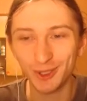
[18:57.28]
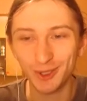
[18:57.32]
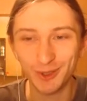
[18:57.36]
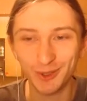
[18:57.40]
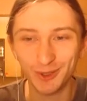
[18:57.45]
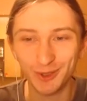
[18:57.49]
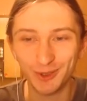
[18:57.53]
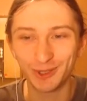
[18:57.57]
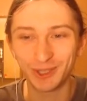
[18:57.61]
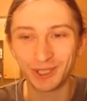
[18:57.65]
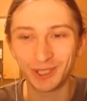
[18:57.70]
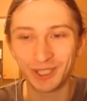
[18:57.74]

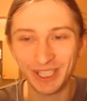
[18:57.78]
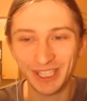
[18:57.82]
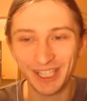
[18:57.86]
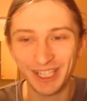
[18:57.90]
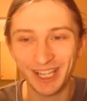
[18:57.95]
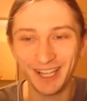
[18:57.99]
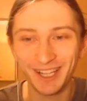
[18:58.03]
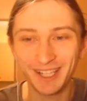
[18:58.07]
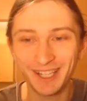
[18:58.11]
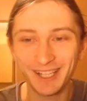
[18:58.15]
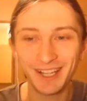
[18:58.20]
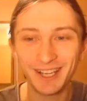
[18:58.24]

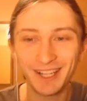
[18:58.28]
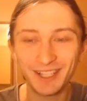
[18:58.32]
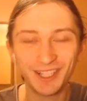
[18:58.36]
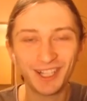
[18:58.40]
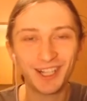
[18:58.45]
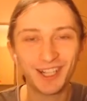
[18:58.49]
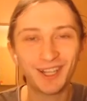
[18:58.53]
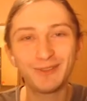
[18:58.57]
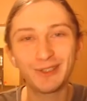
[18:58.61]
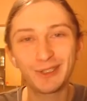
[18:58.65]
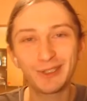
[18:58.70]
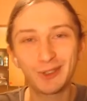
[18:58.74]
Ostróżka.
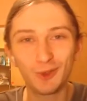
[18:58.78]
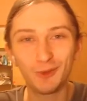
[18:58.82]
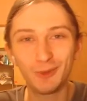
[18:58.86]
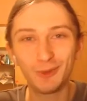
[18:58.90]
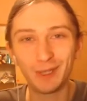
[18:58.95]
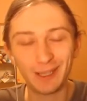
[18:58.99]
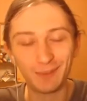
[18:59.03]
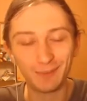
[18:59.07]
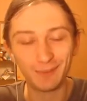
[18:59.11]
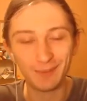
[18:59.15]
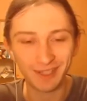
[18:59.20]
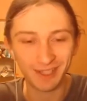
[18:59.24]
Ciekawe, czy
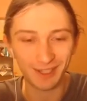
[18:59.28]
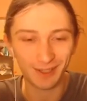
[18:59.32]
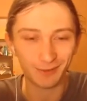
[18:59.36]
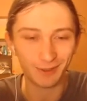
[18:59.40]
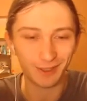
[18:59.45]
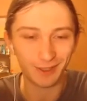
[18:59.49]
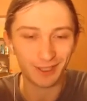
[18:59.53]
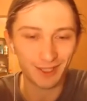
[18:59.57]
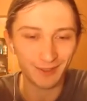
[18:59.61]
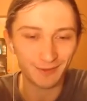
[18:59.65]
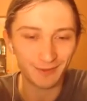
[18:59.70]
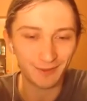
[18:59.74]
umie napisać
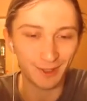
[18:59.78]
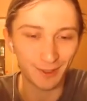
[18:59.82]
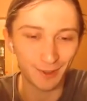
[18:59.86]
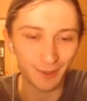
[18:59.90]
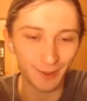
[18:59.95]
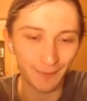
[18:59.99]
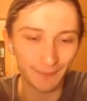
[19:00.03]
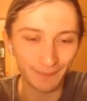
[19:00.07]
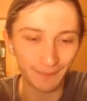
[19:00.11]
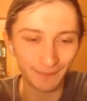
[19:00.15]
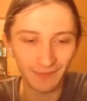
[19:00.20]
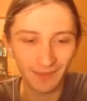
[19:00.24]
swoje
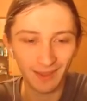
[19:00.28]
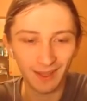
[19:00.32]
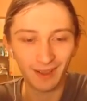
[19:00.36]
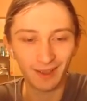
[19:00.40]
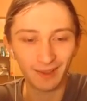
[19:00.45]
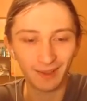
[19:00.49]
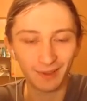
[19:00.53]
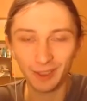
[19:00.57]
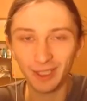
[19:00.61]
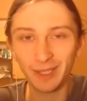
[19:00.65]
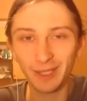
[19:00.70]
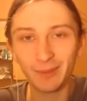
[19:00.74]
nazwisko.
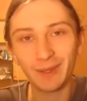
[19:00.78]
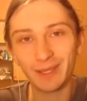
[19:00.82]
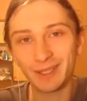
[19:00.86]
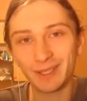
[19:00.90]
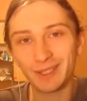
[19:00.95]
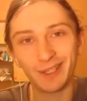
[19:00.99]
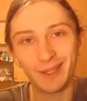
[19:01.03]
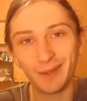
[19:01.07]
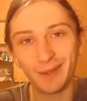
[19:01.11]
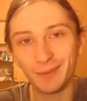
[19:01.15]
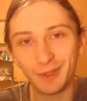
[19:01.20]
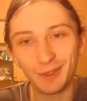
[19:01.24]
No nie
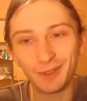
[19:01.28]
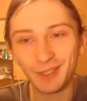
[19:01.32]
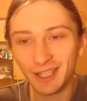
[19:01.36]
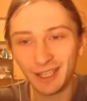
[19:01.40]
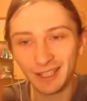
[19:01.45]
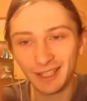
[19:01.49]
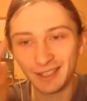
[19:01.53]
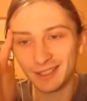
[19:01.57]
patrzcie na mnie, oni